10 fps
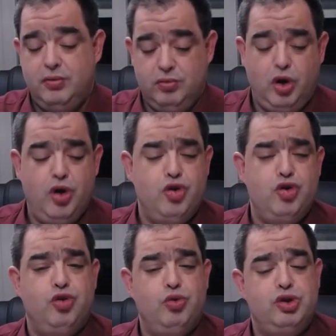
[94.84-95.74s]
kann ich euch
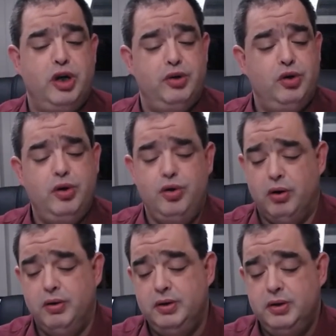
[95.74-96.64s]
das so zeigen, oder? Ja.
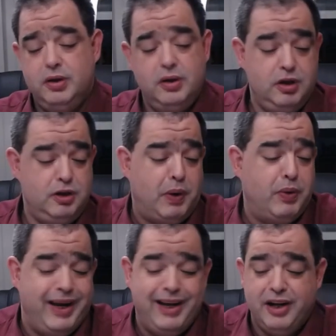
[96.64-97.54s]
Ich
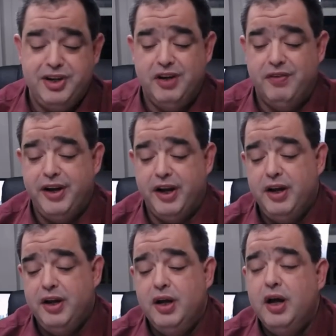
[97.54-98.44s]
baue eh gleich hier weiter.
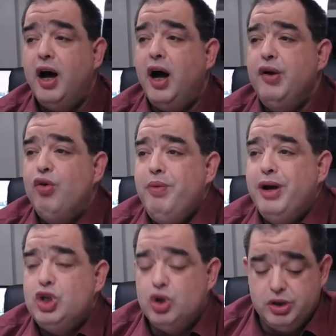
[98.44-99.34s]
Ein
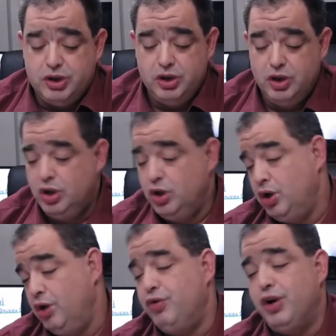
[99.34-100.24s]
Obergeschoss.
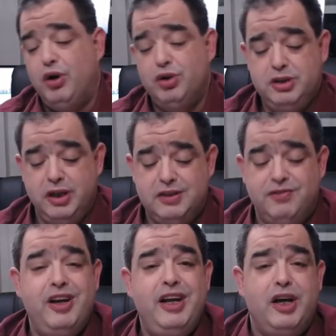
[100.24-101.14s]
Von außen jetzt
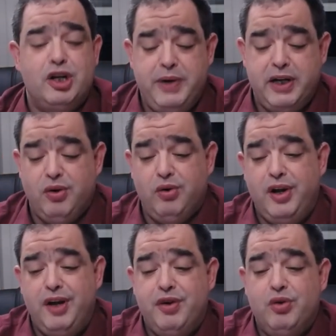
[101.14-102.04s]
weniger
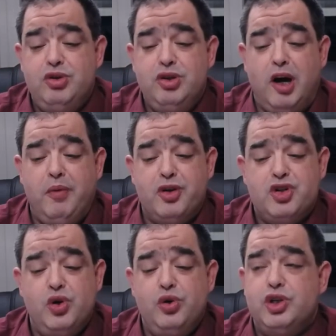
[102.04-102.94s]
spektakulär wie unten, aber
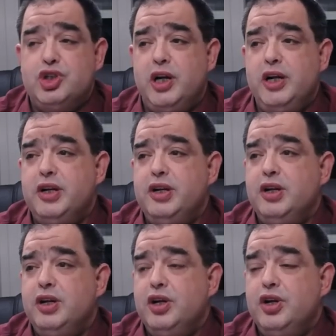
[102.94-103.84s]
schön gestaltet.
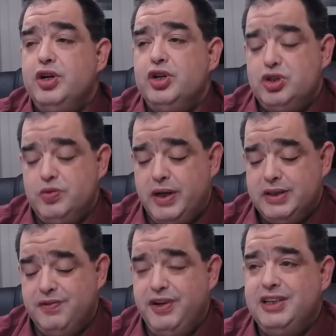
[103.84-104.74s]

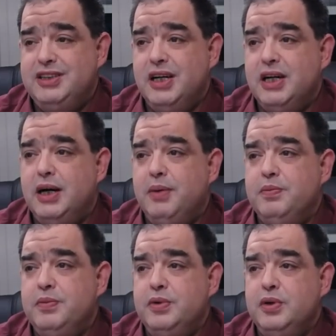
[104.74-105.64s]
Schwarze
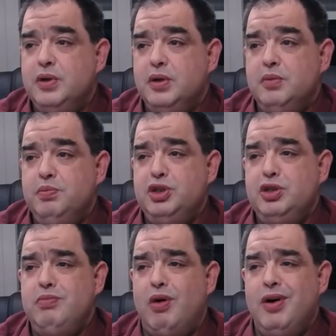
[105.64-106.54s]
Fensterrahmen,
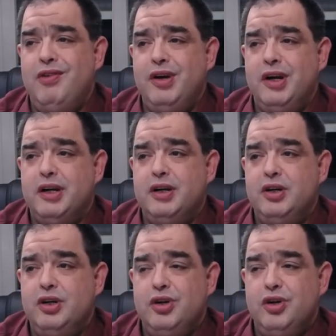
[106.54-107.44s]
bisschen Mauerwerk,
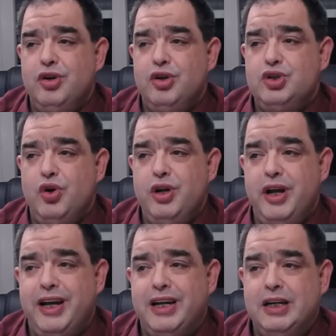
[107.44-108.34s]
schöne
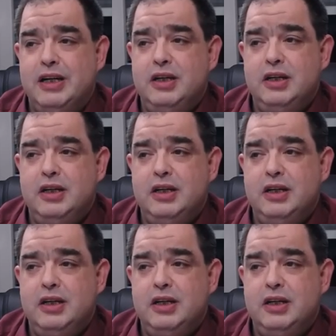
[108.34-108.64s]
Ecken.